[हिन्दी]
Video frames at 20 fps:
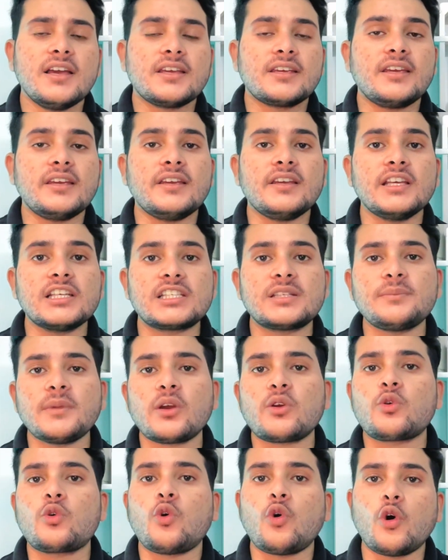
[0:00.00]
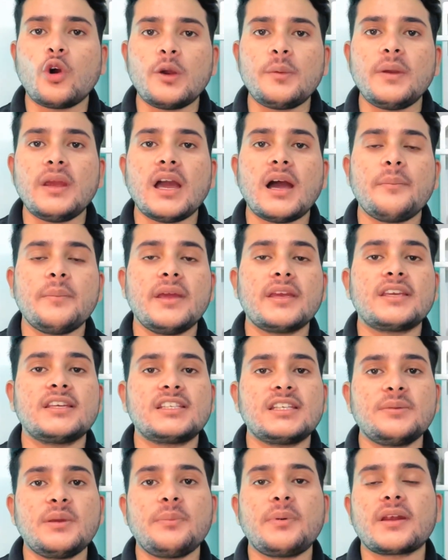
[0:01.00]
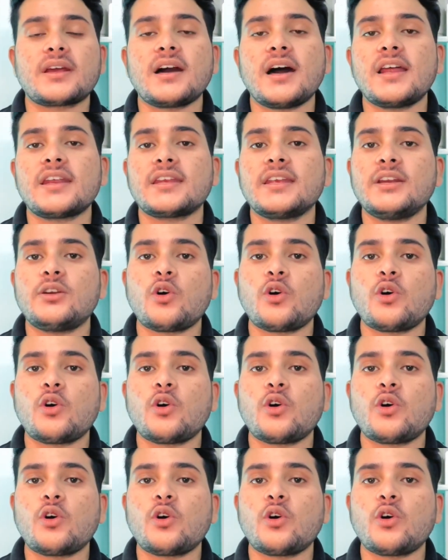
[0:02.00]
कि इसमें कोई भी हमें किसी भी प्रकार की